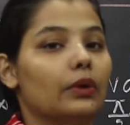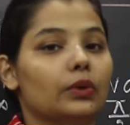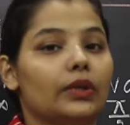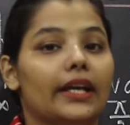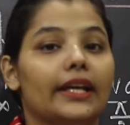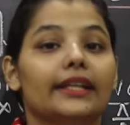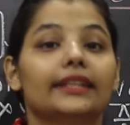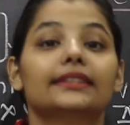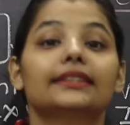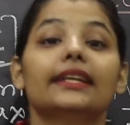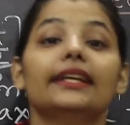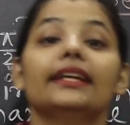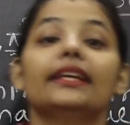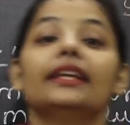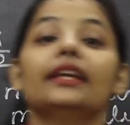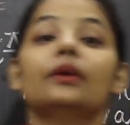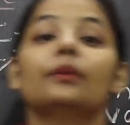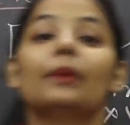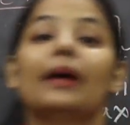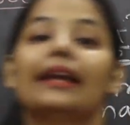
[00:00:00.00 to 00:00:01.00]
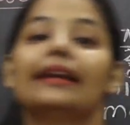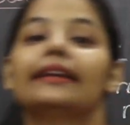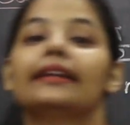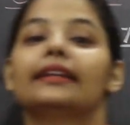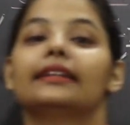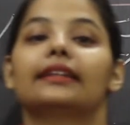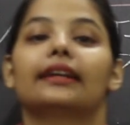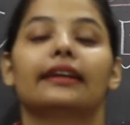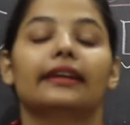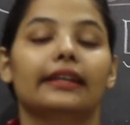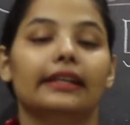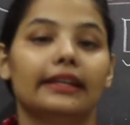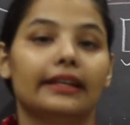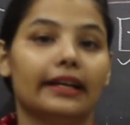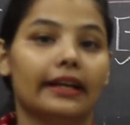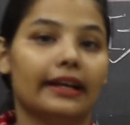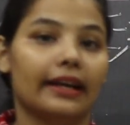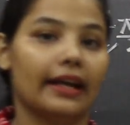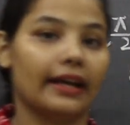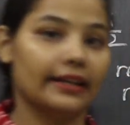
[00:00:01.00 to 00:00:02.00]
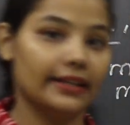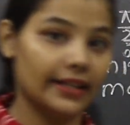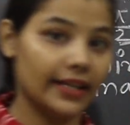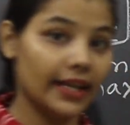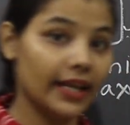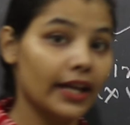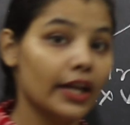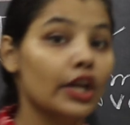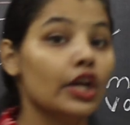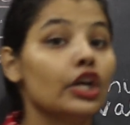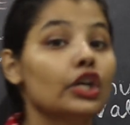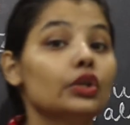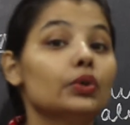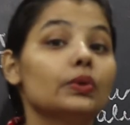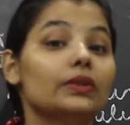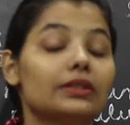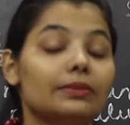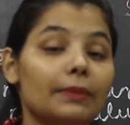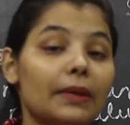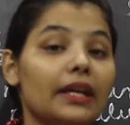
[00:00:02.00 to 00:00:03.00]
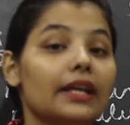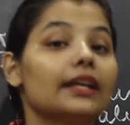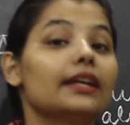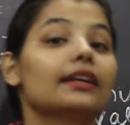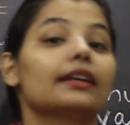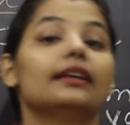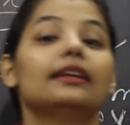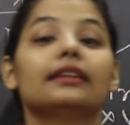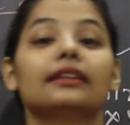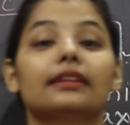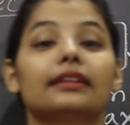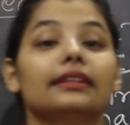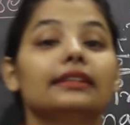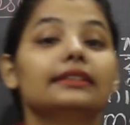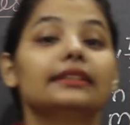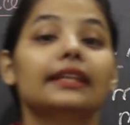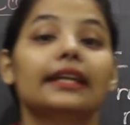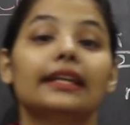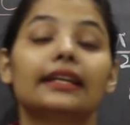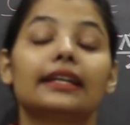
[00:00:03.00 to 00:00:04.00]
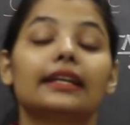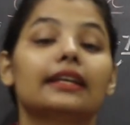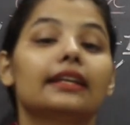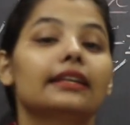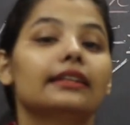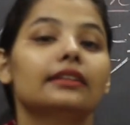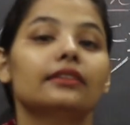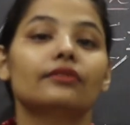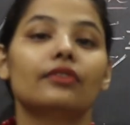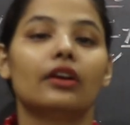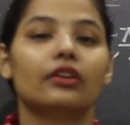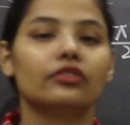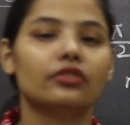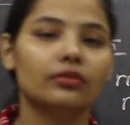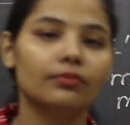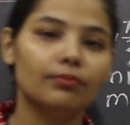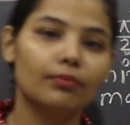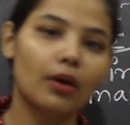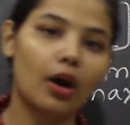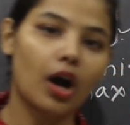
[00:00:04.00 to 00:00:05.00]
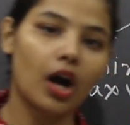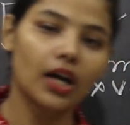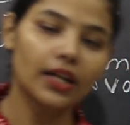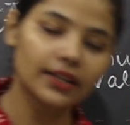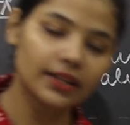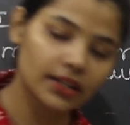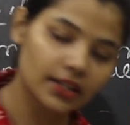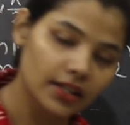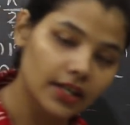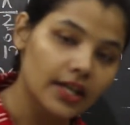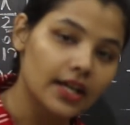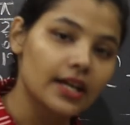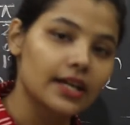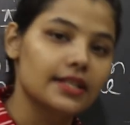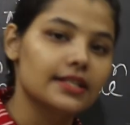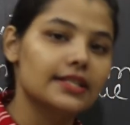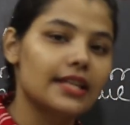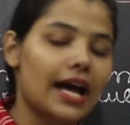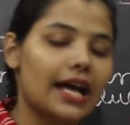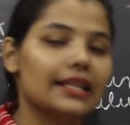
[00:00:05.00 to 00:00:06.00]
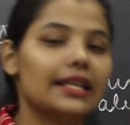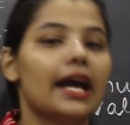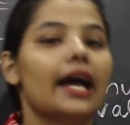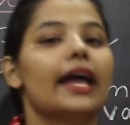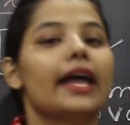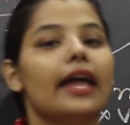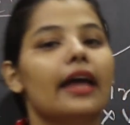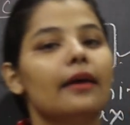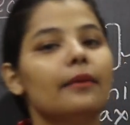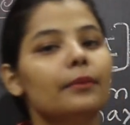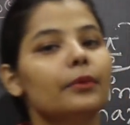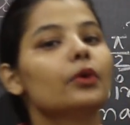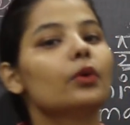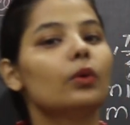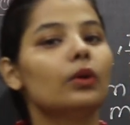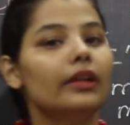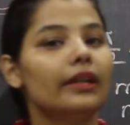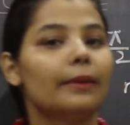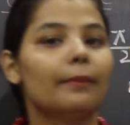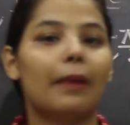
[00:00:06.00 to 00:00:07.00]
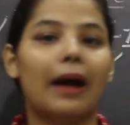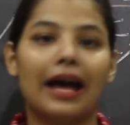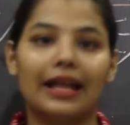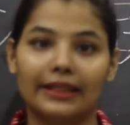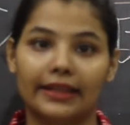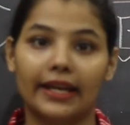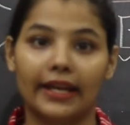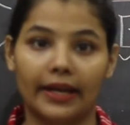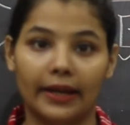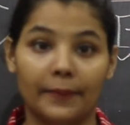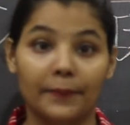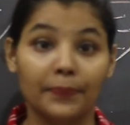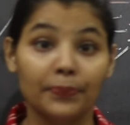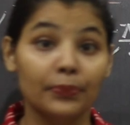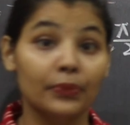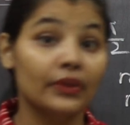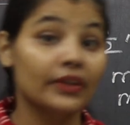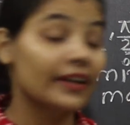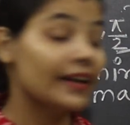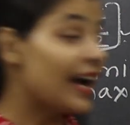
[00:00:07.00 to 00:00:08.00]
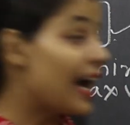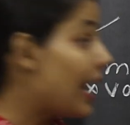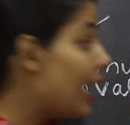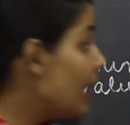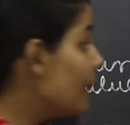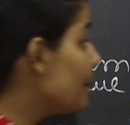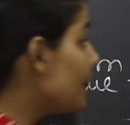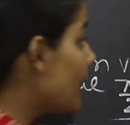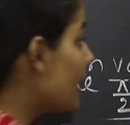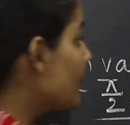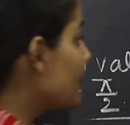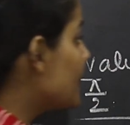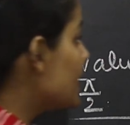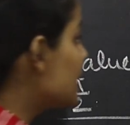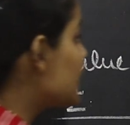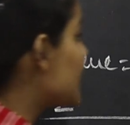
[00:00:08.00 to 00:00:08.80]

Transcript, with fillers: होता है इसे इन की तरह डील करना है ठीक है तो इसमें इंक्रीजिंग एंड डिक्रीजिंग फंक्शन बहुत ज़्यादा अहम रोल निभाते हैं कहाँ पे आपकी